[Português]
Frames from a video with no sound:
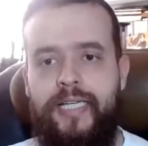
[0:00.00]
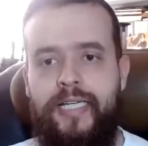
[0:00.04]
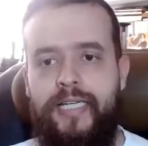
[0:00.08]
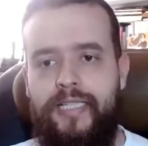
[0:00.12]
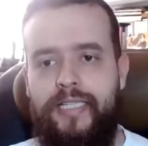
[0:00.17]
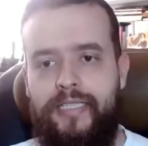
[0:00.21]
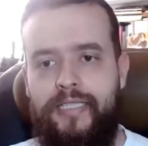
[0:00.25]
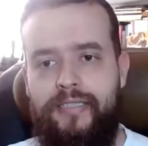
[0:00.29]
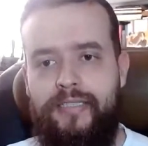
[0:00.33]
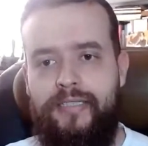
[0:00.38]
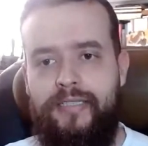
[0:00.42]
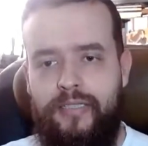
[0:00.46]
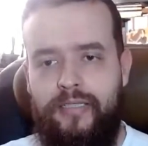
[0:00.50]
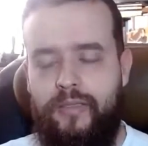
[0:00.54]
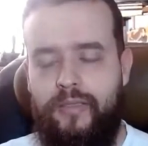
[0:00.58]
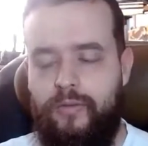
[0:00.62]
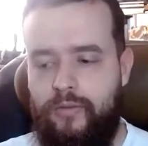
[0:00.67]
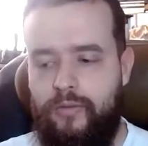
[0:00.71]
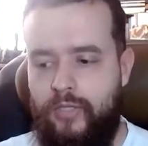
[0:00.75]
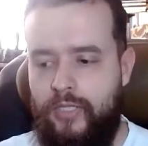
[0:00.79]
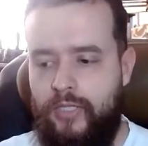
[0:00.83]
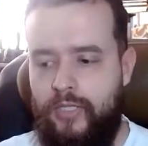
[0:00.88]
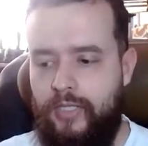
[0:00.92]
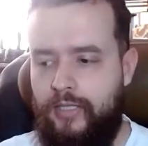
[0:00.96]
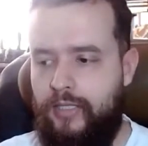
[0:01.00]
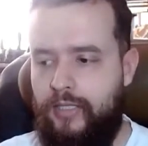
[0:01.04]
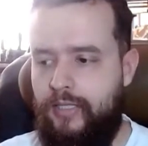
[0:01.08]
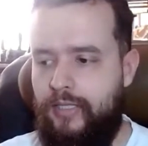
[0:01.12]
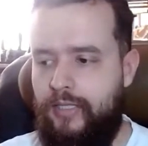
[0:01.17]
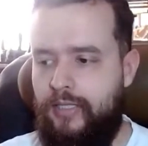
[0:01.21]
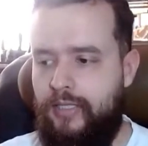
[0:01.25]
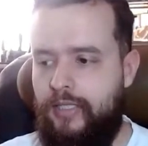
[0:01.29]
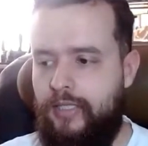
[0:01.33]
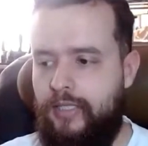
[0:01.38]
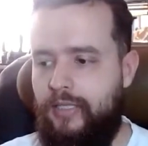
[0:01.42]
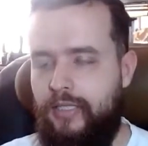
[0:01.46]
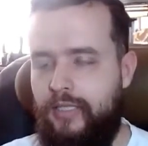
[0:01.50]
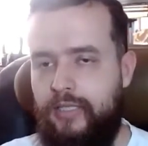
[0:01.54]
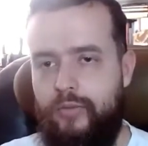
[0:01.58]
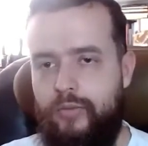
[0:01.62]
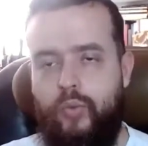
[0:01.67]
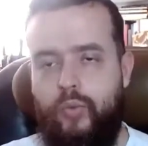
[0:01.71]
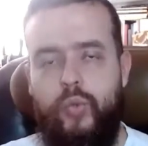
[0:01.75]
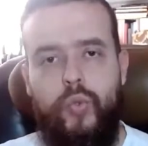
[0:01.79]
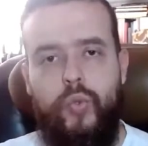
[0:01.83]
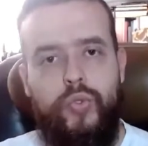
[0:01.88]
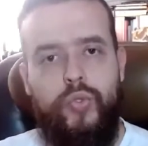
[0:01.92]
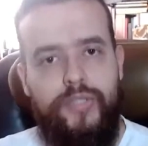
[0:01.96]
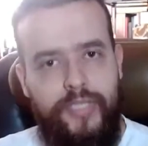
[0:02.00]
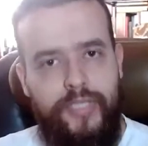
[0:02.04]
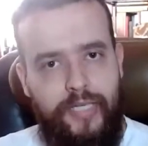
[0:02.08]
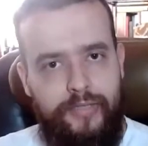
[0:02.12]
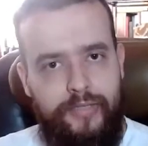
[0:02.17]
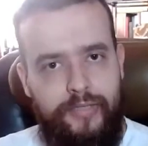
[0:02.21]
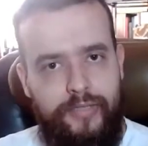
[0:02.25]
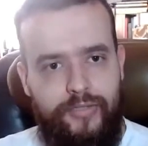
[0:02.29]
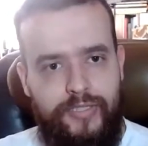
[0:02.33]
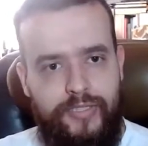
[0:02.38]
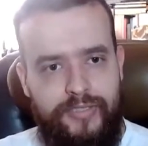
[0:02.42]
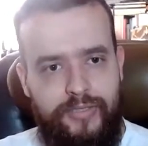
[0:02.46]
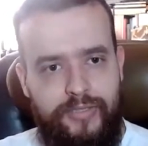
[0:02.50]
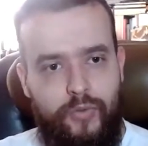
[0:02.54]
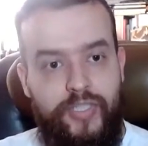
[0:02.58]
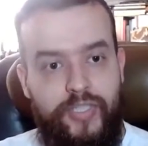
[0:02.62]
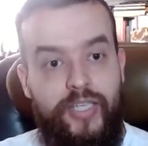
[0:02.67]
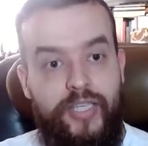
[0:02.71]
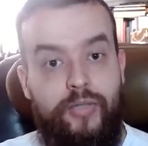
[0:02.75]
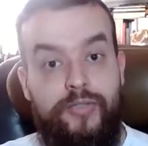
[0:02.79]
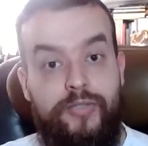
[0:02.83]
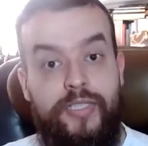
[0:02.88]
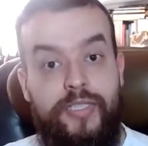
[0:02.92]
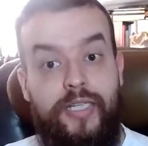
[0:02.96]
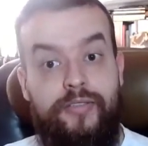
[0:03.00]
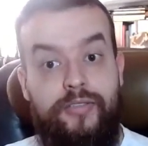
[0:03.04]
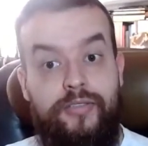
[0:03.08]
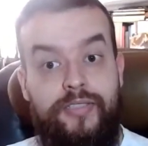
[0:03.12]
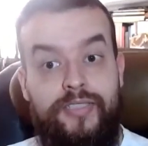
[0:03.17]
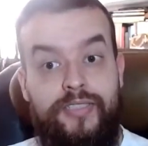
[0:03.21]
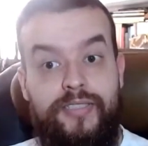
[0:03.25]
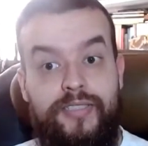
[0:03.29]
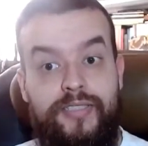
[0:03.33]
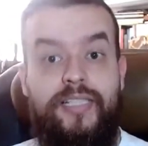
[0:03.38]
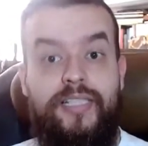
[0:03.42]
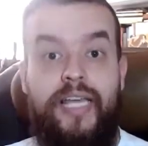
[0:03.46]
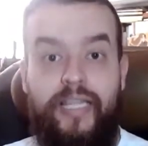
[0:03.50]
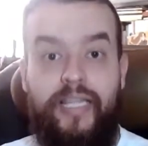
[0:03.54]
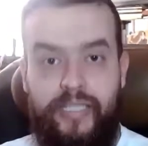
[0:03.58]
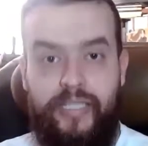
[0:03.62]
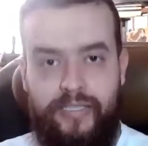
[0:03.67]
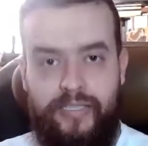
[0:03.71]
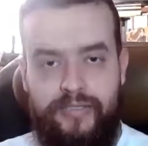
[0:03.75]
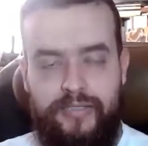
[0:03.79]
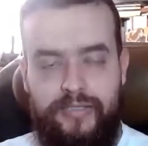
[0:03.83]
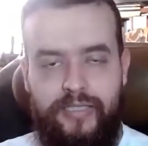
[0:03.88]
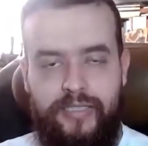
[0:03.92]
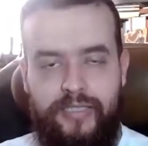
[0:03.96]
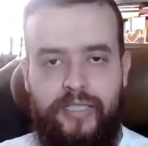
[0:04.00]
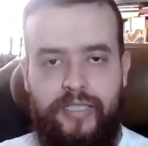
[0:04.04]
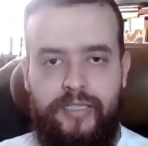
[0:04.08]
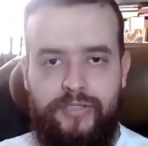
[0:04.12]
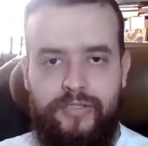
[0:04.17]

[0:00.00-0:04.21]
Então, uh, o teatro das, o que é o teatro das ideias, né?